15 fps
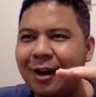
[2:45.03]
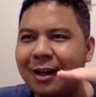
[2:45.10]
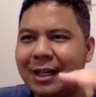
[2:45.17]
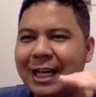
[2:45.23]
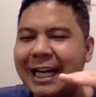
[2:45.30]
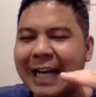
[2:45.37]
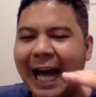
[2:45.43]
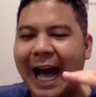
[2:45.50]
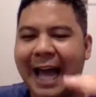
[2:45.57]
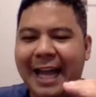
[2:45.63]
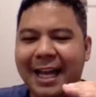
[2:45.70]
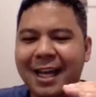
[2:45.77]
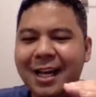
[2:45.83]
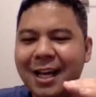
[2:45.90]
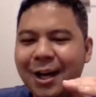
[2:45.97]
เงื่อนไข
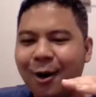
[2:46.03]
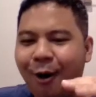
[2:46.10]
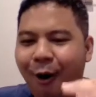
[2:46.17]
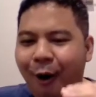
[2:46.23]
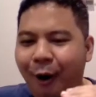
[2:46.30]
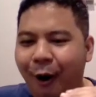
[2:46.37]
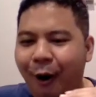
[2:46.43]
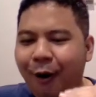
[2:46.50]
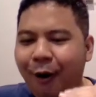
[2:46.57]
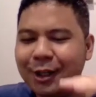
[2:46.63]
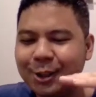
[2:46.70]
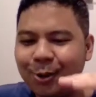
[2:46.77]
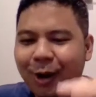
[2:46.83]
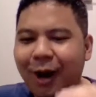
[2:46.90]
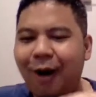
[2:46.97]
ของ
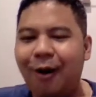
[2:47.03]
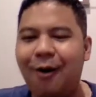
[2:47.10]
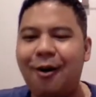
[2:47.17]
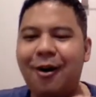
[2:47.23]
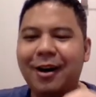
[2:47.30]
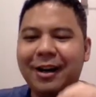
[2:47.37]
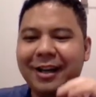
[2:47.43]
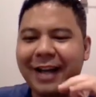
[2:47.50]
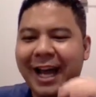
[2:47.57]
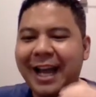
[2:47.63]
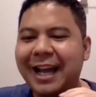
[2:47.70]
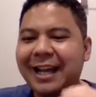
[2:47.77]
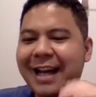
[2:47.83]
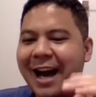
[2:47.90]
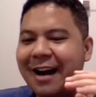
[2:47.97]
ตัวละครใน
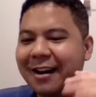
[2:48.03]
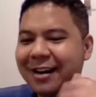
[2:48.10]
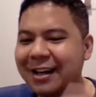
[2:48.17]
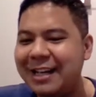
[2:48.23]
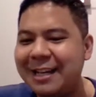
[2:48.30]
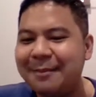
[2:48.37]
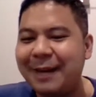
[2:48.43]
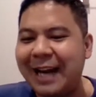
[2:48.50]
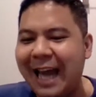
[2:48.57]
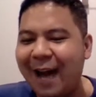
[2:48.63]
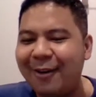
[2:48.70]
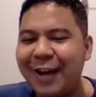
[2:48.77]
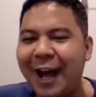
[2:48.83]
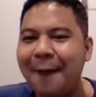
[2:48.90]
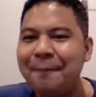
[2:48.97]
หนังเรื่องนี้มาแล้
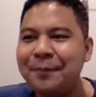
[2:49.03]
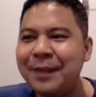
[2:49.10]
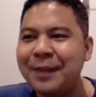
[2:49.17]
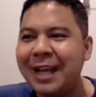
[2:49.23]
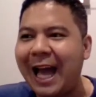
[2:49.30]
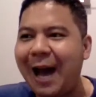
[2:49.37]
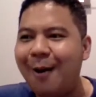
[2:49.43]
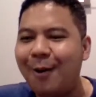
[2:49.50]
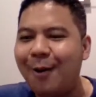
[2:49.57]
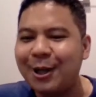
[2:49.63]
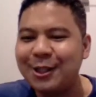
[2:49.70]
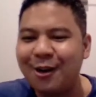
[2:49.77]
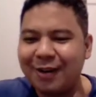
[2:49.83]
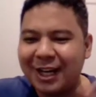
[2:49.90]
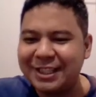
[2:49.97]
วเนี่ยเขาก็
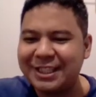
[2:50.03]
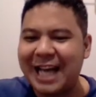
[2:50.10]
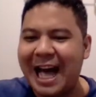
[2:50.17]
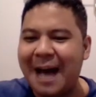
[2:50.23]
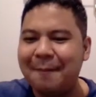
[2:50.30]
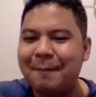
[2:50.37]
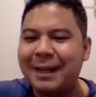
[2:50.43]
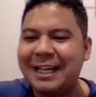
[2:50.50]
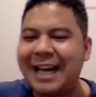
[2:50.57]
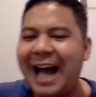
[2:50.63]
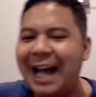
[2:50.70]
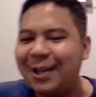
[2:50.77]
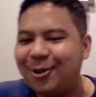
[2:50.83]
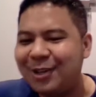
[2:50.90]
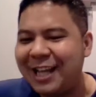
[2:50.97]
ต้องรักษามาตร
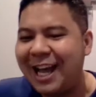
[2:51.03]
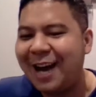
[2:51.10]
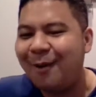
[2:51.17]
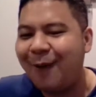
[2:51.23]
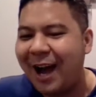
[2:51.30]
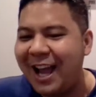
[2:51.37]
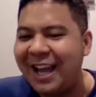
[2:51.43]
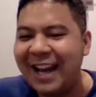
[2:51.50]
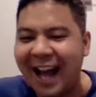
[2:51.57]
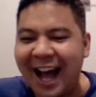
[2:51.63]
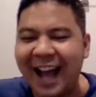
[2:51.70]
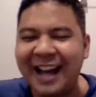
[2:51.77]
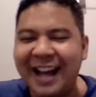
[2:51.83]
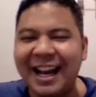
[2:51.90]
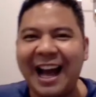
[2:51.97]
ฐานตรงนี้ไว้ให้
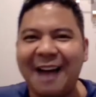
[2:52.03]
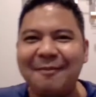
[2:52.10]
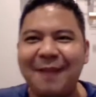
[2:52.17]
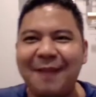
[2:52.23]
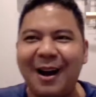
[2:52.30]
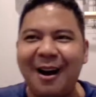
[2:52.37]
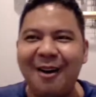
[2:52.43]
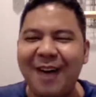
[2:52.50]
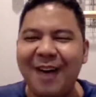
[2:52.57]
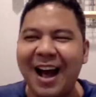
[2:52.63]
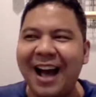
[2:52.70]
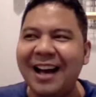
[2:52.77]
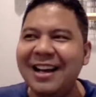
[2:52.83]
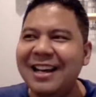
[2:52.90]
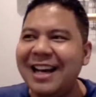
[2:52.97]
ได้นะครับหมายความว่า
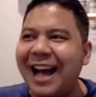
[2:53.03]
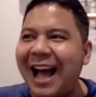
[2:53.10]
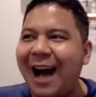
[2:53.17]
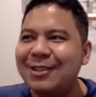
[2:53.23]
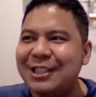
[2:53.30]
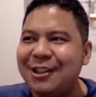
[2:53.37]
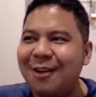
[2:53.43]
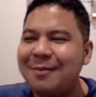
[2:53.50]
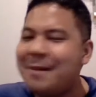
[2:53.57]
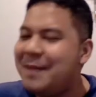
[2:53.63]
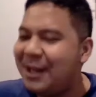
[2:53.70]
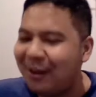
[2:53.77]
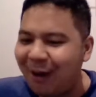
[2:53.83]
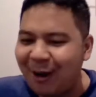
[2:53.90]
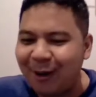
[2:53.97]
เขาจะต้องไม่
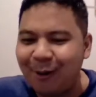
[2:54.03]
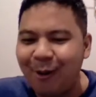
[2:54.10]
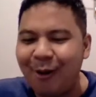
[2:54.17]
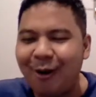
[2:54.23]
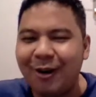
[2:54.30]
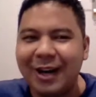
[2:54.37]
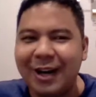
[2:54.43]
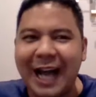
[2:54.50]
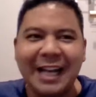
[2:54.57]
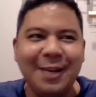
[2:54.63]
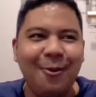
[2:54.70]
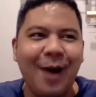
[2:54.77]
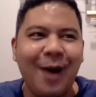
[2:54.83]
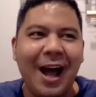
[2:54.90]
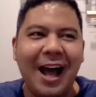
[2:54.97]
มีรอยรั่วของการ
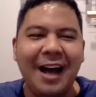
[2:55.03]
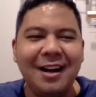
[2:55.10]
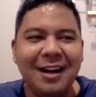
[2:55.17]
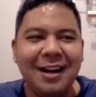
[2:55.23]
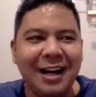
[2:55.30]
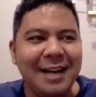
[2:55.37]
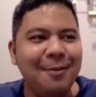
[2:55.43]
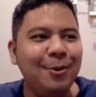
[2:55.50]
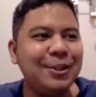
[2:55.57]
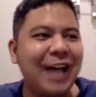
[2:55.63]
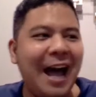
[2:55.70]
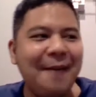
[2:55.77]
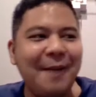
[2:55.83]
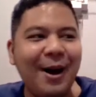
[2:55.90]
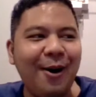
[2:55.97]
ที่ว่าเอ้ยผู้
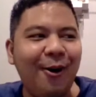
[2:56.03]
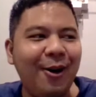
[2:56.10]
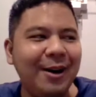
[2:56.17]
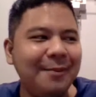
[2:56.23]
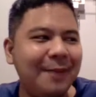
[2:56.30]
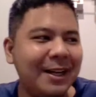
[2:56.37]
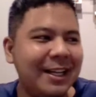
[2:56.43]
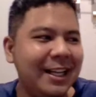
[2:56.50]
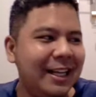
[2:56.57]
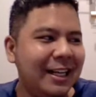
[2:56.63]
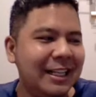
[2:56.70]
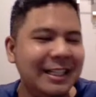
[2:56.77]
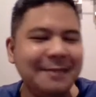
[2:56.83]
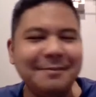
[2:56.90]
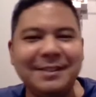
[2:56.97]
ชายบางคนบางที
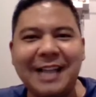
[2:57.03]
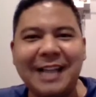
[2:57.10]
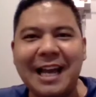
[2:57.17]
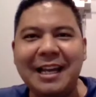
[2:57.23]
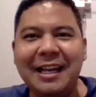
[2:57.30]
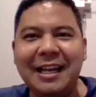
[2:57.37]
ลืมใส่